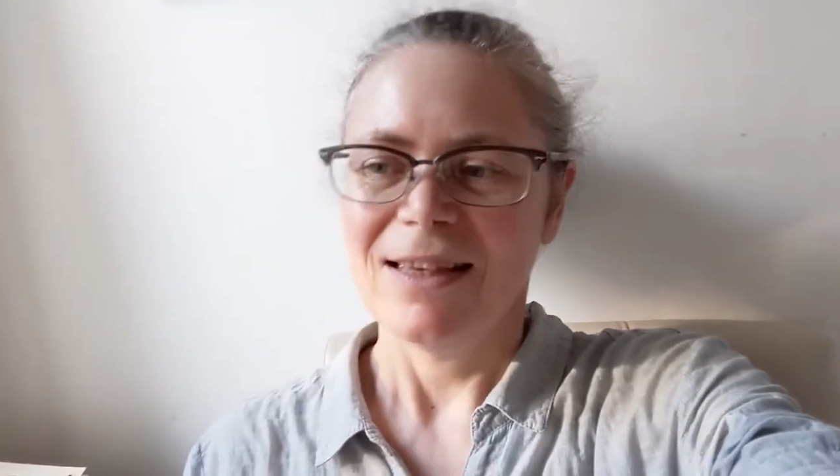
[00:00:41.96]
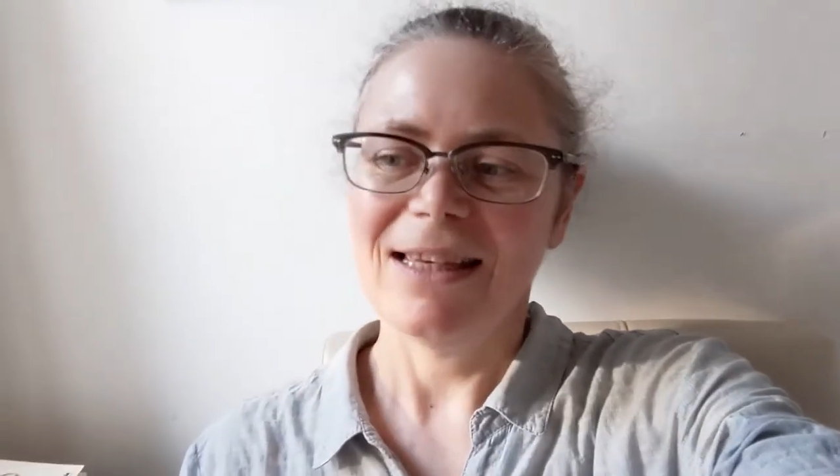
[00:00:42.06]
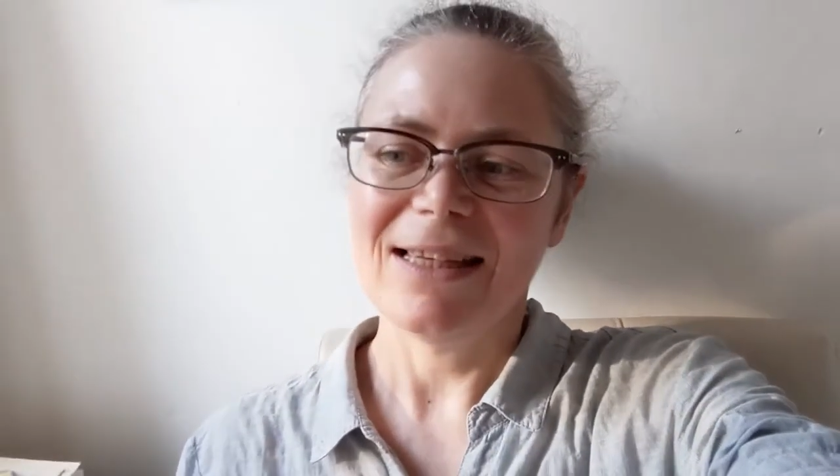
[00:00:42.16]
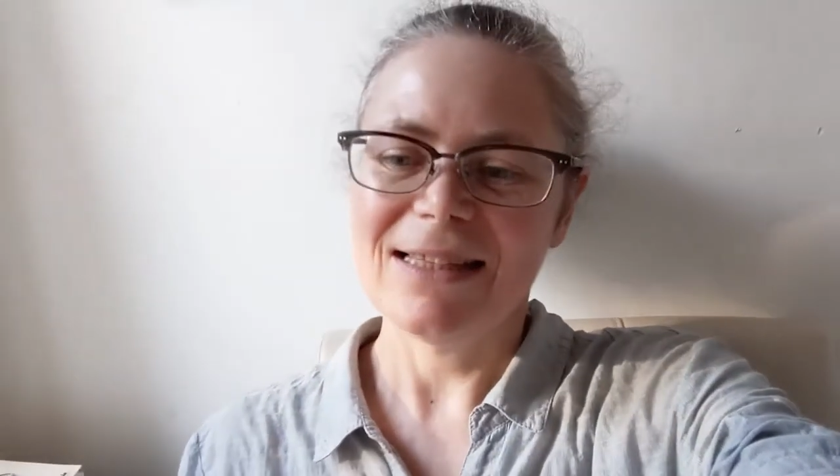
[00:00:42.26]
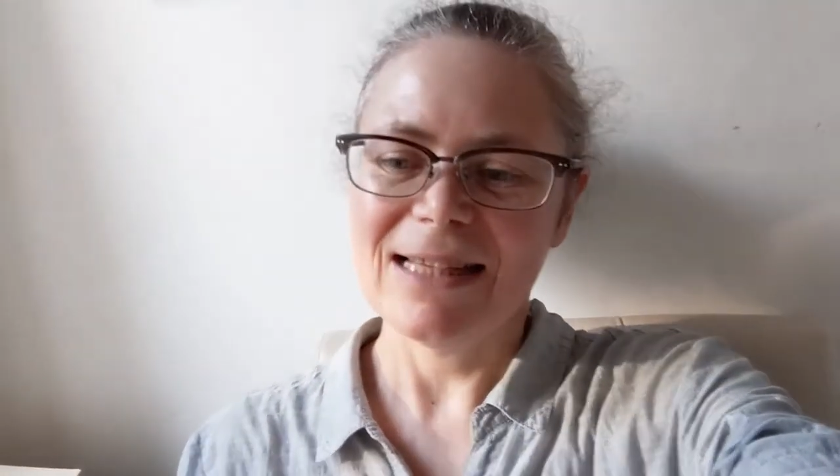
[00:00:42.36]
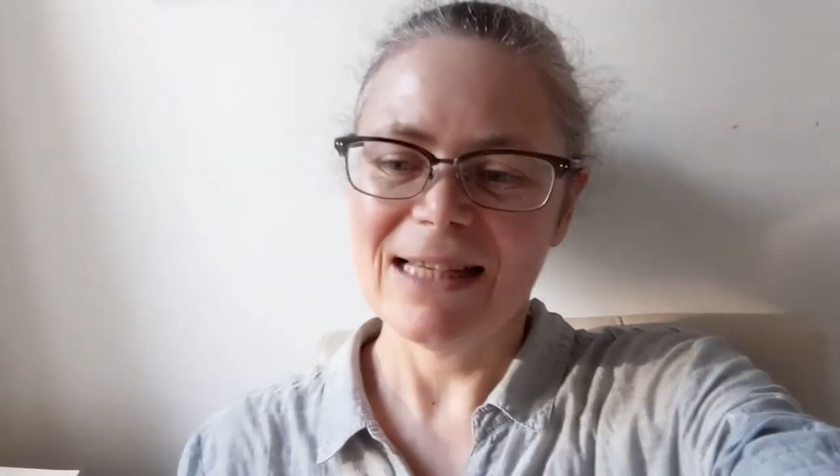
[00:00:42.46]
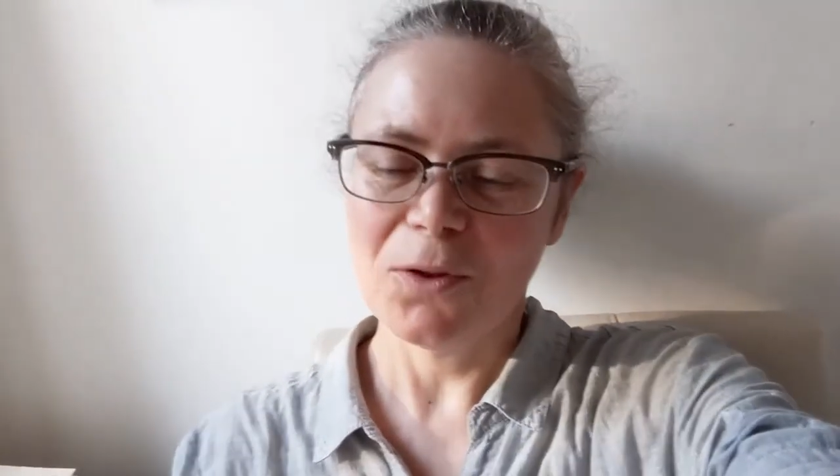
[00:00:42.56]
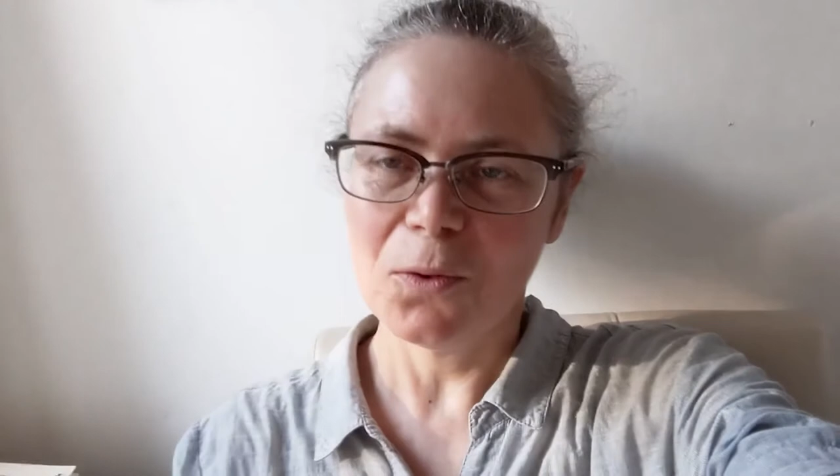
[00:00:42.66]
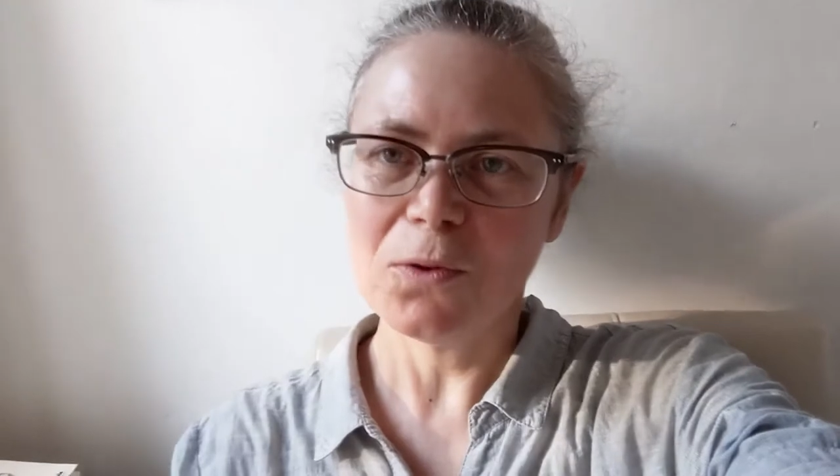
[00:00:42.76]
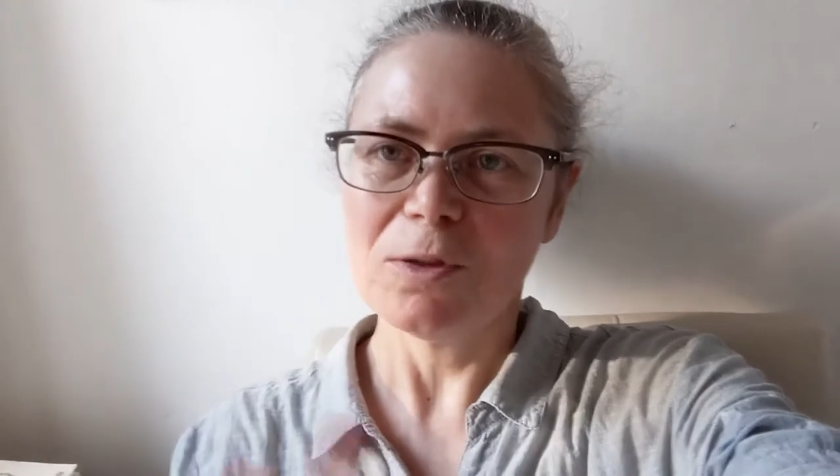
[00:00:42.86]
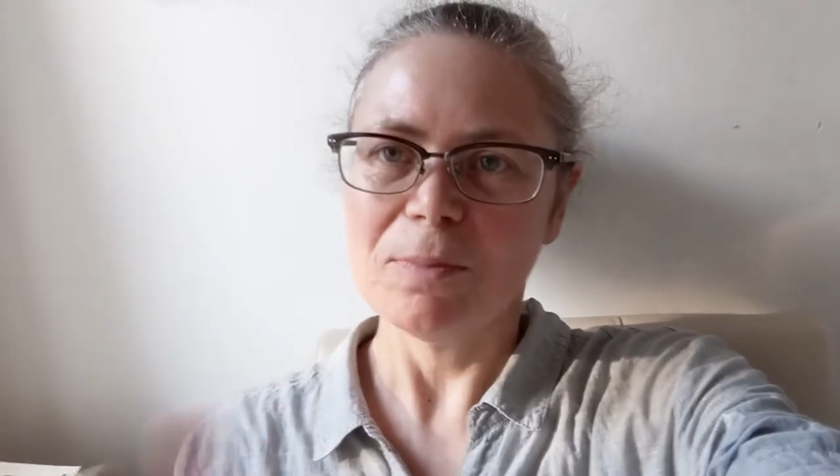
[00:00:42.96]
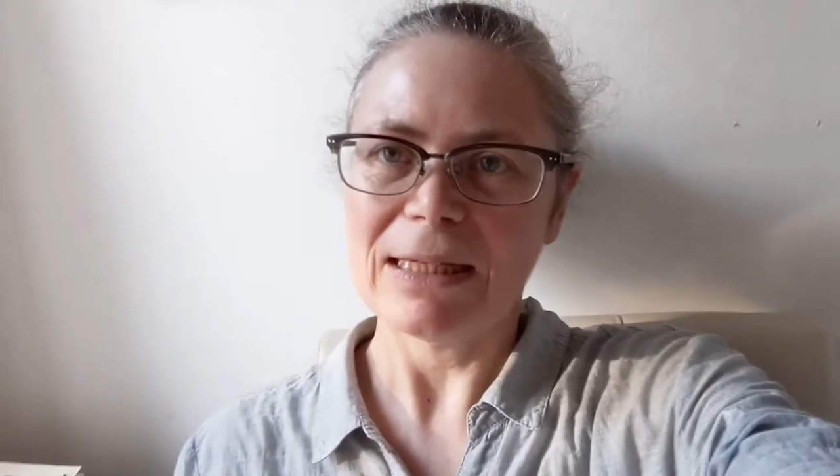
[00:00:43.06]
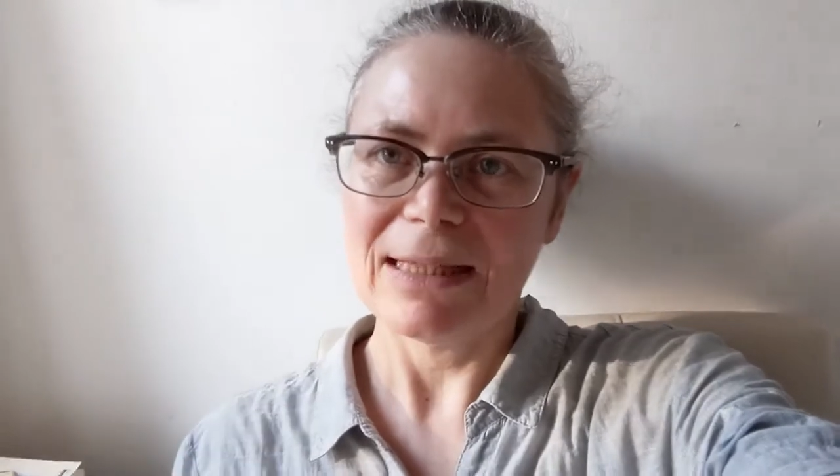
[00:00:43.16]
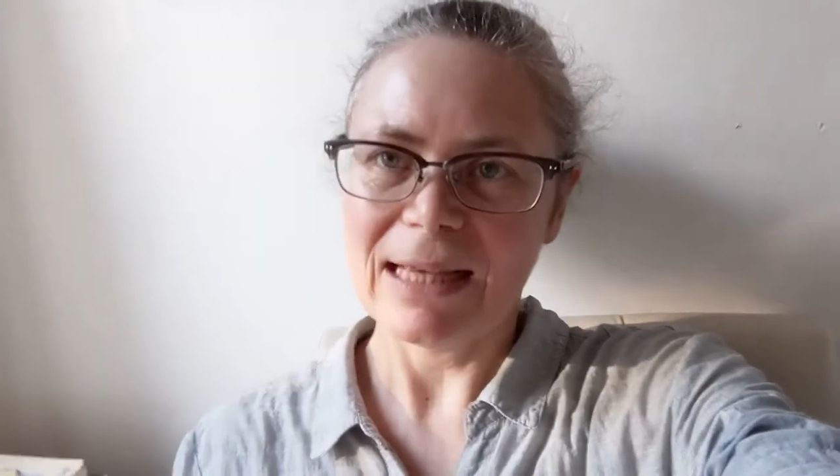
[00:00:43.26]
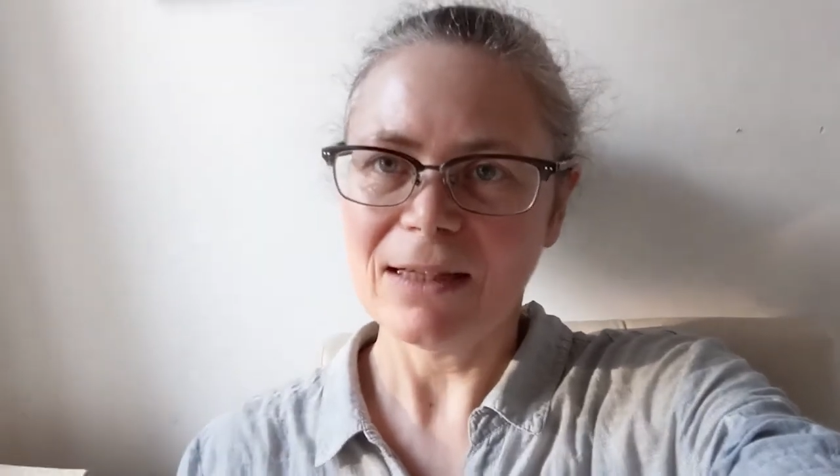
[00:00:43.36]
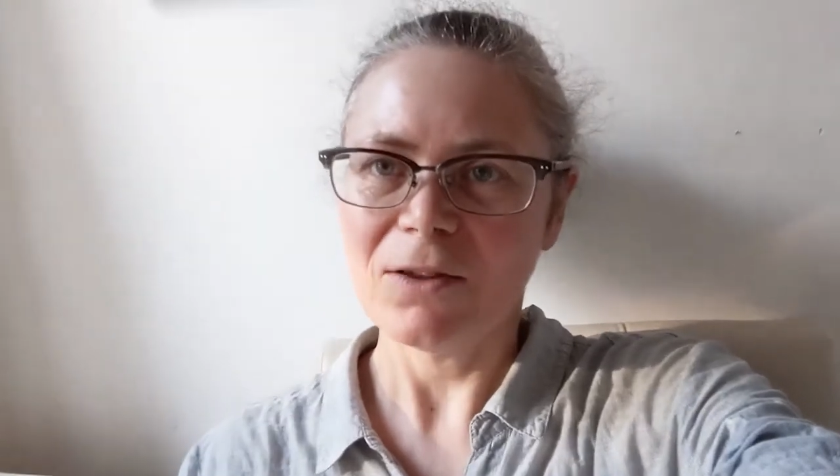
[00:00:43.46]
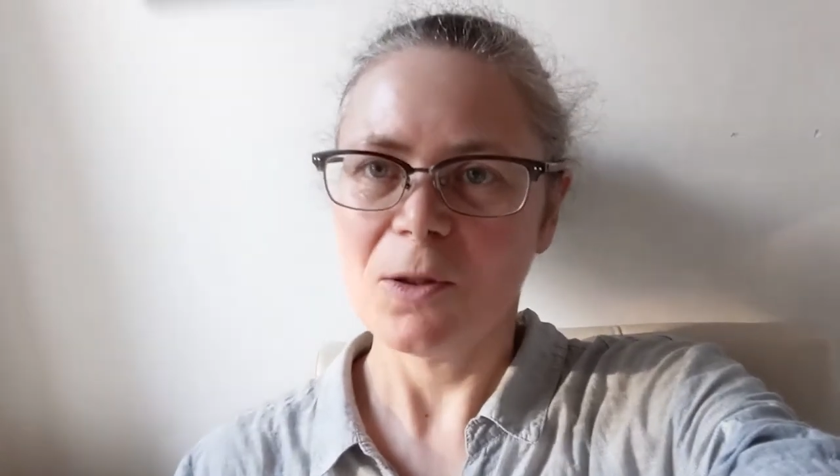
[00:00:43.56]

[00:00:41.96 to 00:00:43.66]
Et les deux spectacles